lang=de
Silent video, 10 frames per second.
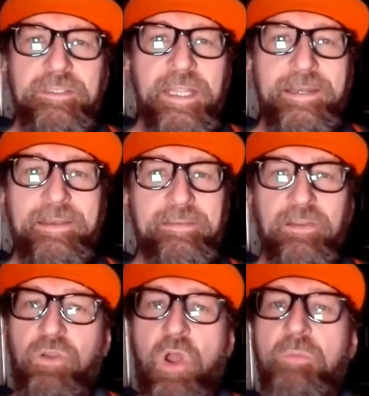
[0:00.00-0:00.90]
Die Engländer
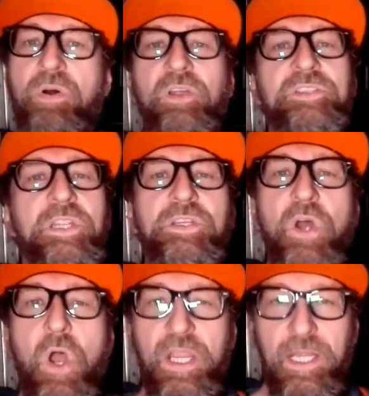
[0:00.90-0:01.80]
sagen Composting
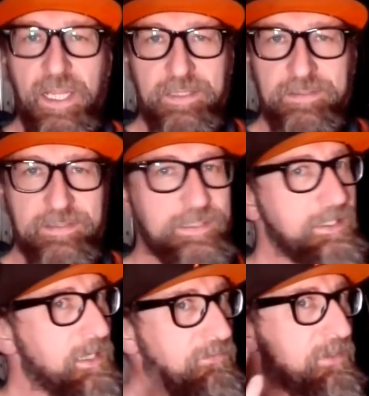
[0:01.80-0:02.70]
Toilet. Das
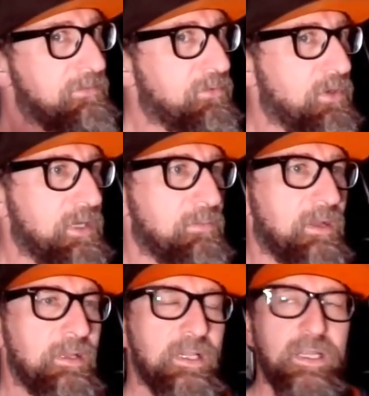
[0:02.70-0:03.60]
klingt gleich viel
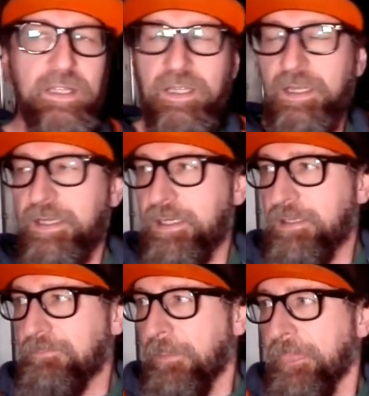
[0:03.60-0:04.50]
vornehmer.
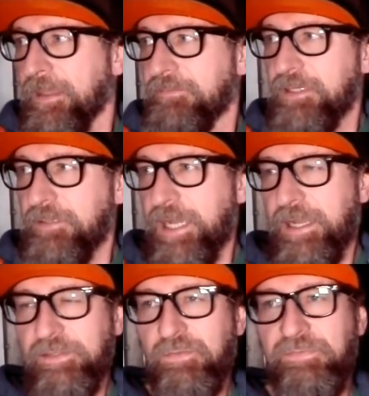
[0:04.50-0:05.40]
Ähm,
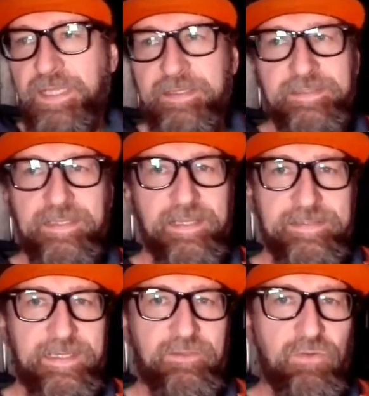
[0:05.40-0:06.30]
ja, also wir hatten diese
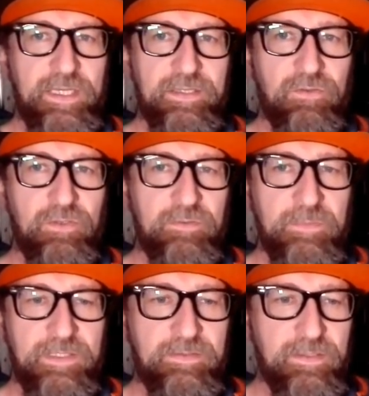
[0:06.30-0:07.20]
Kassettentoilette und
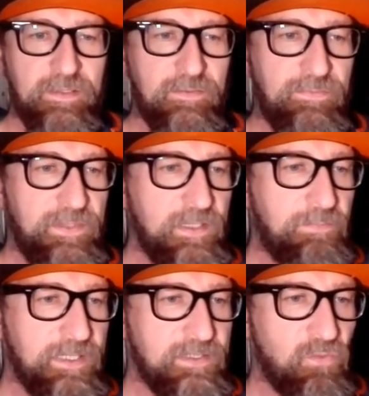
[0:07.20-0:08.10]
mit äh, vier
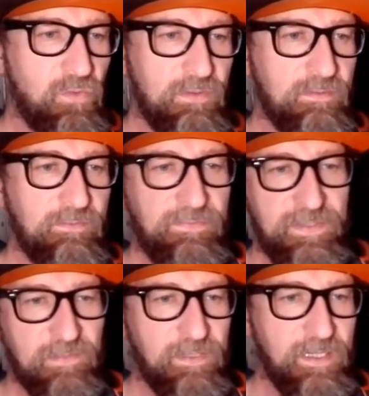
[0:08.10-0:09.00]
Personen,
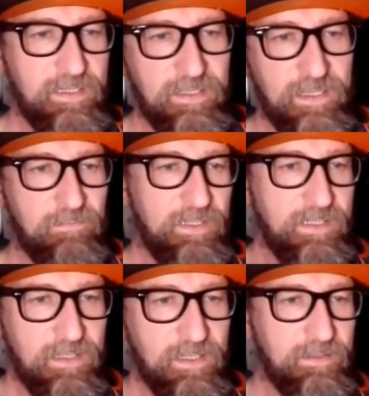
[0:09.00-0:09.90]
viermal anderthalb
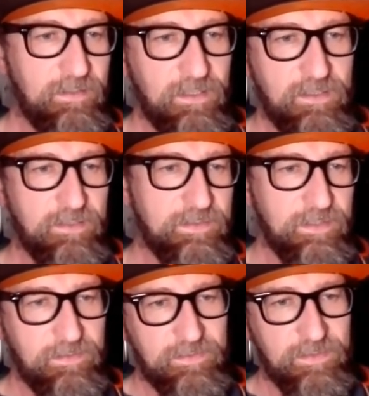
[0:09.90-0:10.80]
Liter, ne, das
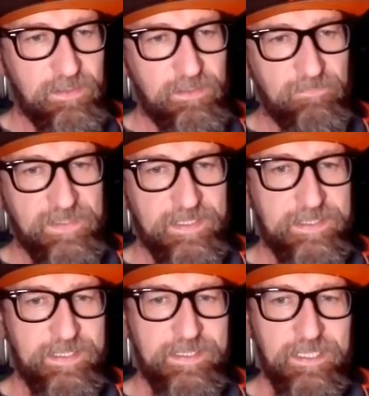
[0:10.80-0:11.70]
sind äh,
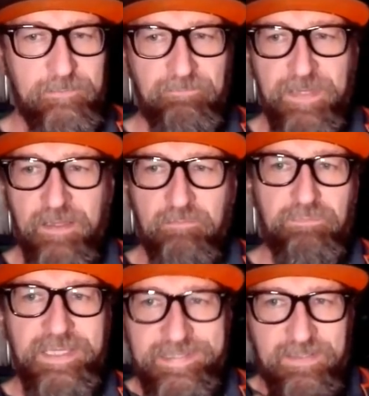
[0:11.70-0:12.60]
sechs Liter
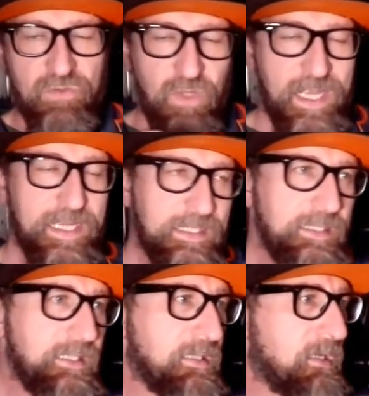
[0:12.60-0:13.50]
bis zu acht
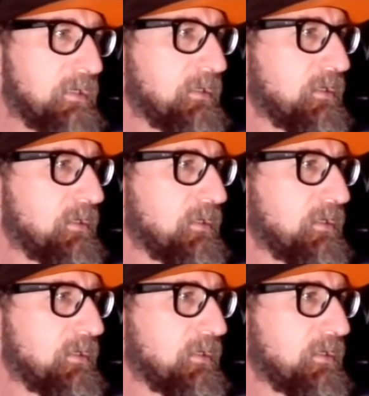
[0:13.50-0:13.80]
Liter.